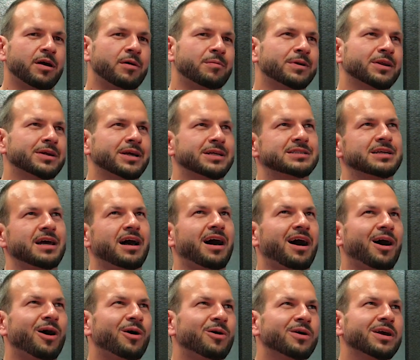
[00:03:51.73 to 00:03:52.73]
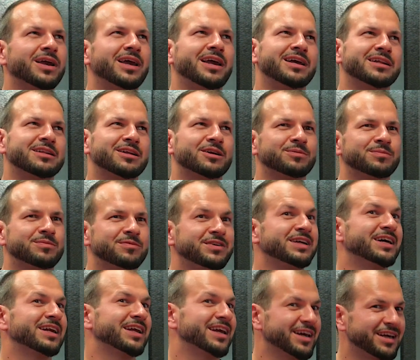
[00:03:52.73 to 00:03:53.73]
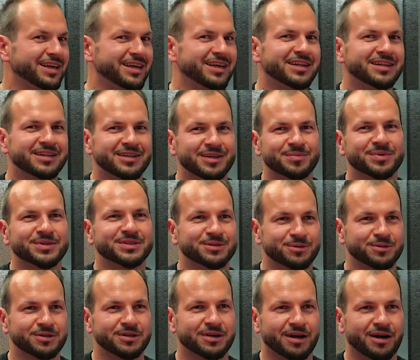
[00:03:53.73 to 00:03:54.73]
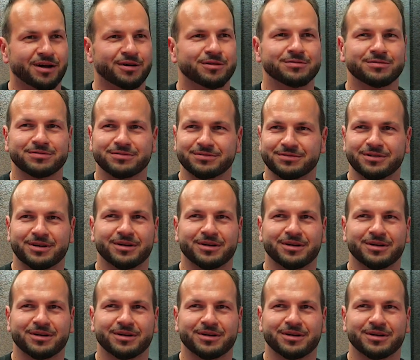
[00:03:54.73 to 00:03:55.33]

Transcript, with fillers: aber da geht es auch eher darum, wie reagiert die Person drauf,